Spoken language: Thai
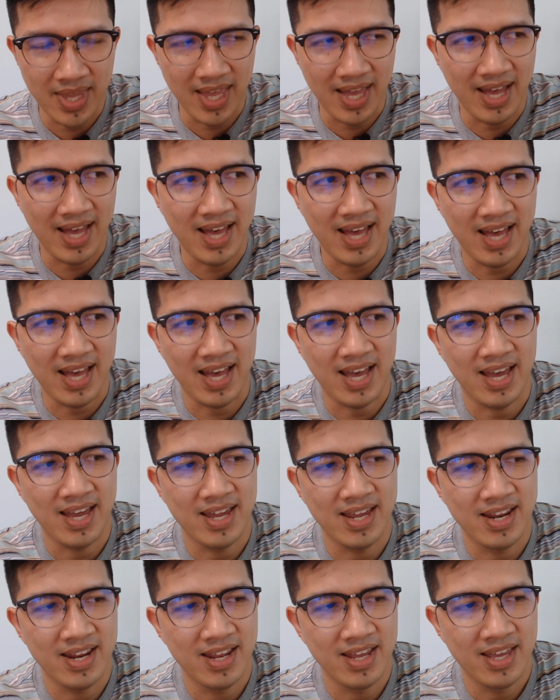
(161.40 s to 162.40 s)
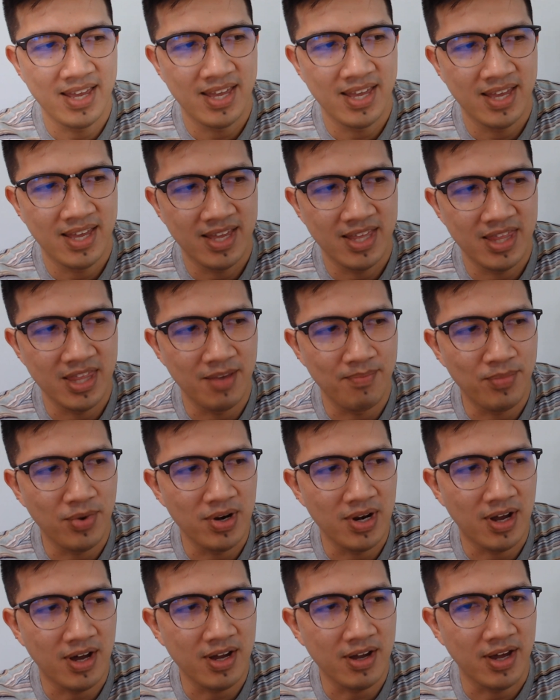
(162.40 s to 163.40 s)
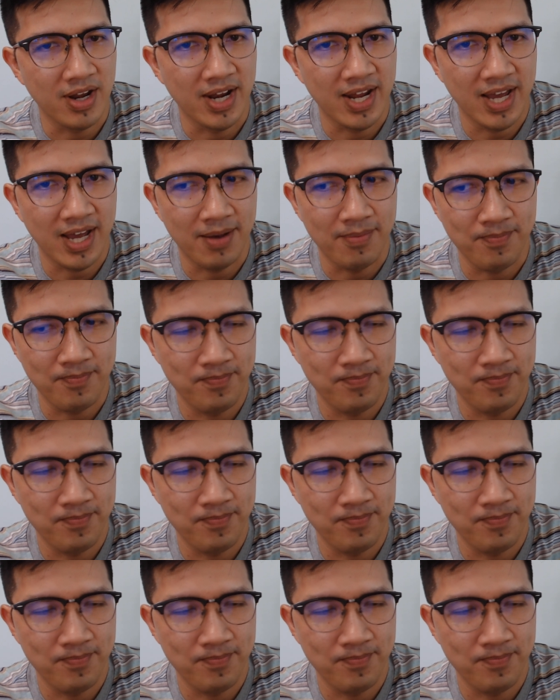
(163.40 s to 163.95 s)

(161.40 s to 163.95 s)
อ่าเดี๋ยวปลดล็อกก่อนนะครับ